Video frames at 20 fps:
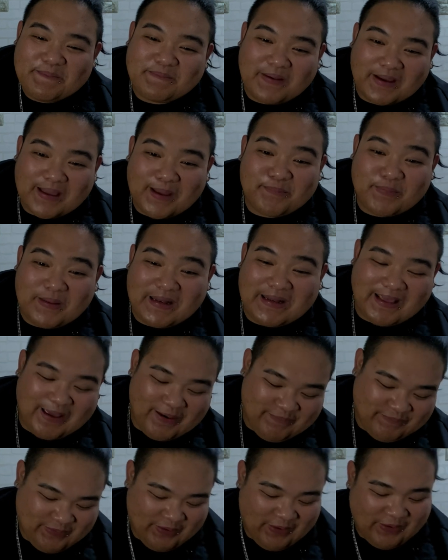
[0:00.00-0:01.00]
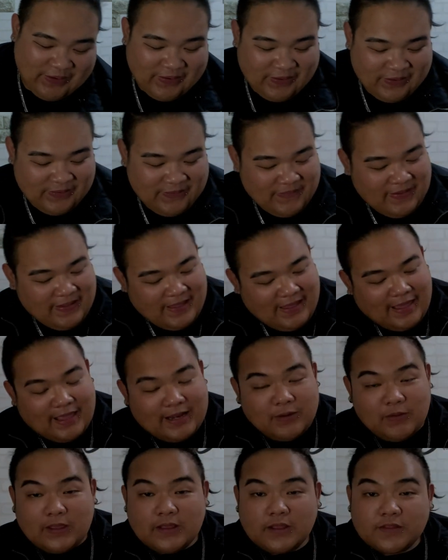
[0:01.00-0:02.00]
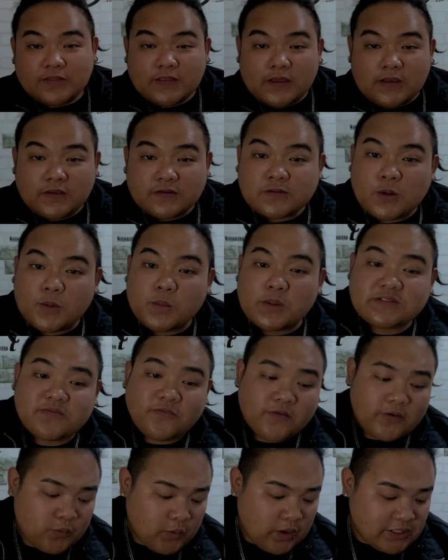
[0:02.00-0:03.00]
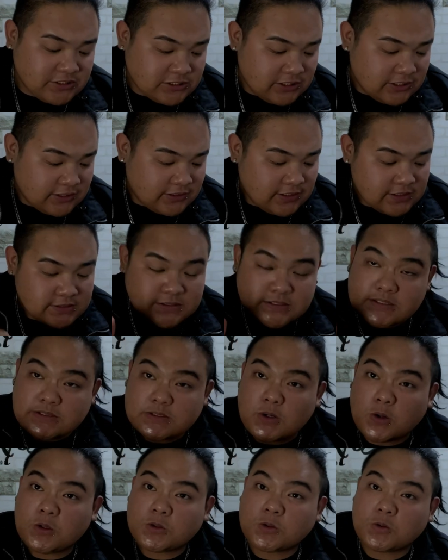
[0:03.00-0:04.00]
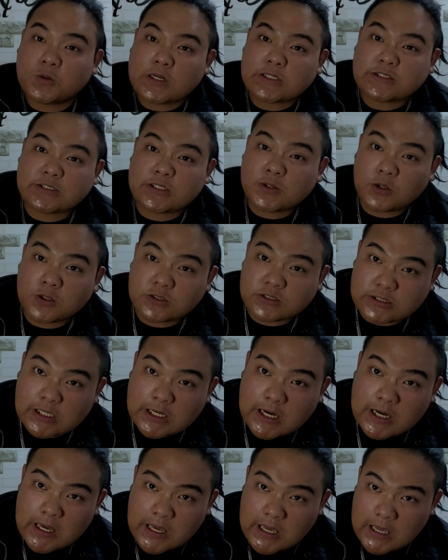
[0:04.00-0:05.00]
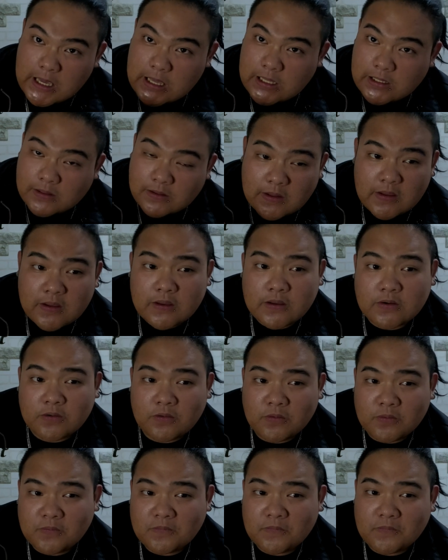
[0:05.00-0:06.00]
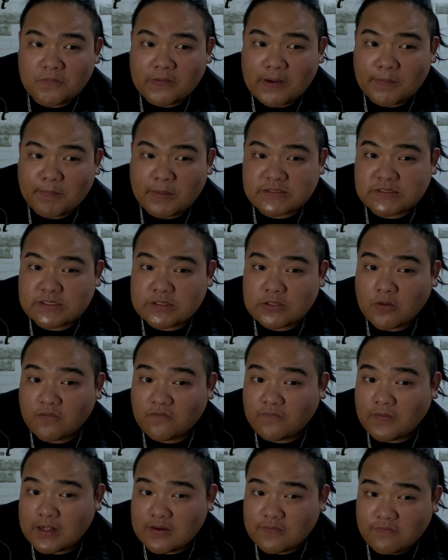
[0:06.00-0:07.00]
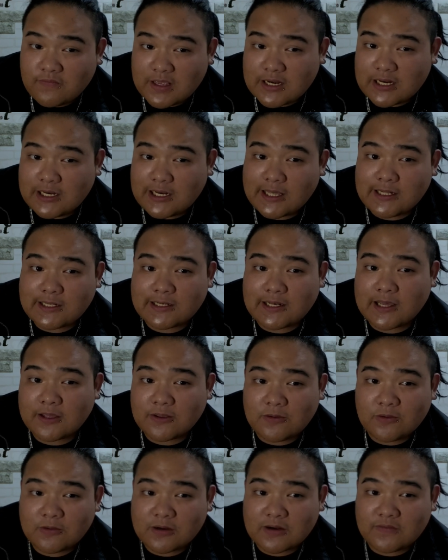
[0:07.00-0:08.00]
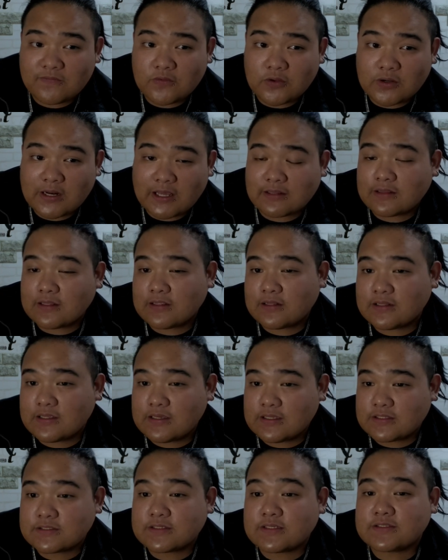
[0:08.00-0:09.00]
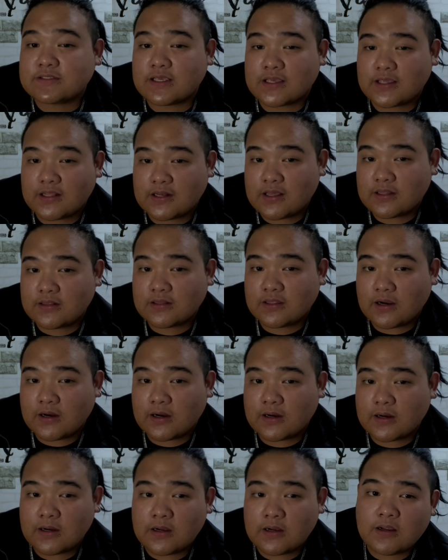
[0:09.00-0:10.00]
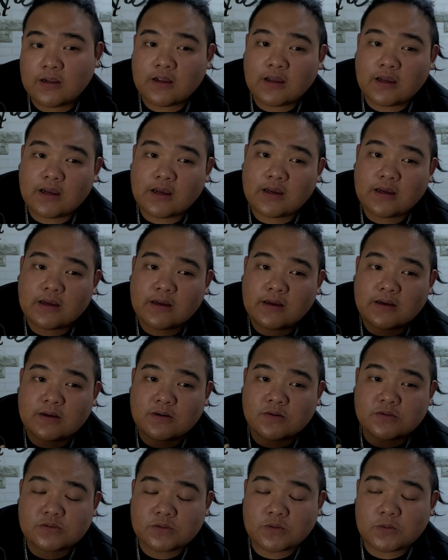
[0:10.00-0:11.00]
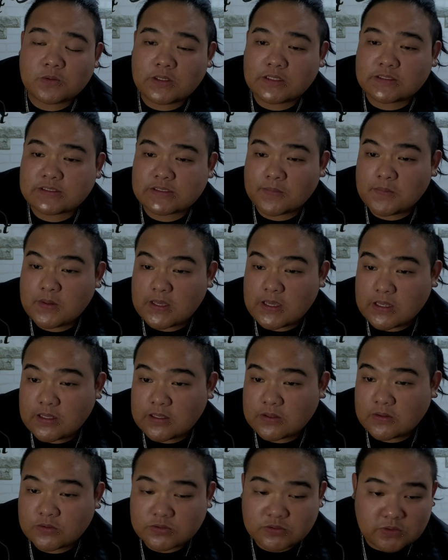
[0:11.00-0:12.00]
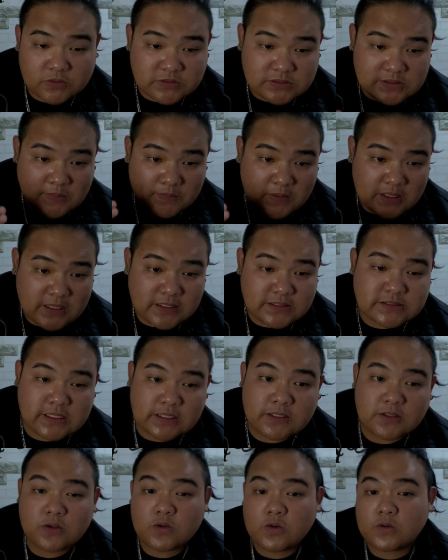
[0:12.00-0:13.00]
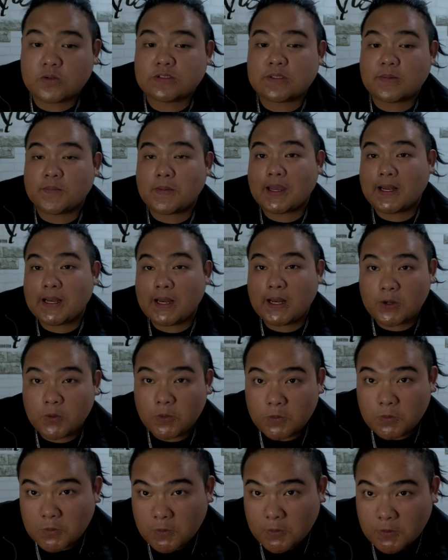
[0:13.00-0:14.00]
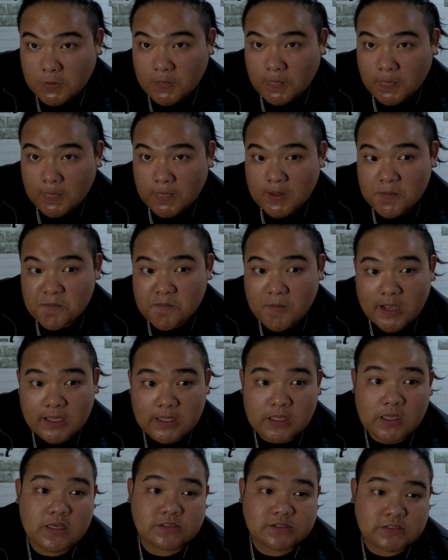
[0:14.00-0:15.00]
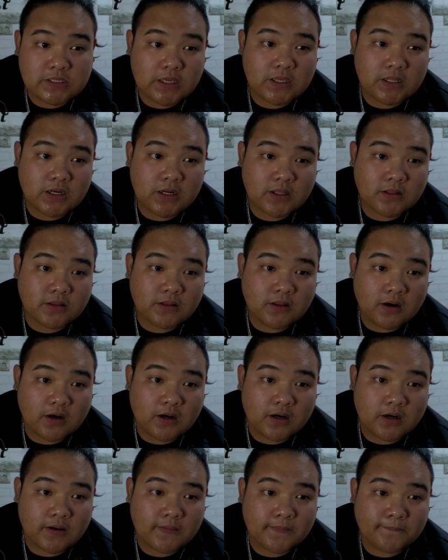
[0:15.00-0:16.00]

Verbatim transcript: pagka piniem nyo ako. Anyway, thank you so much for watching. This is Kultura Jidosha. And kung napansin yung very, very light lang yung review natin, it's a second-hand car. Uh, gusto ko ulit sabihin, gusto kong sabihin sa inyo, sa mga nanonood, buying a second-hand car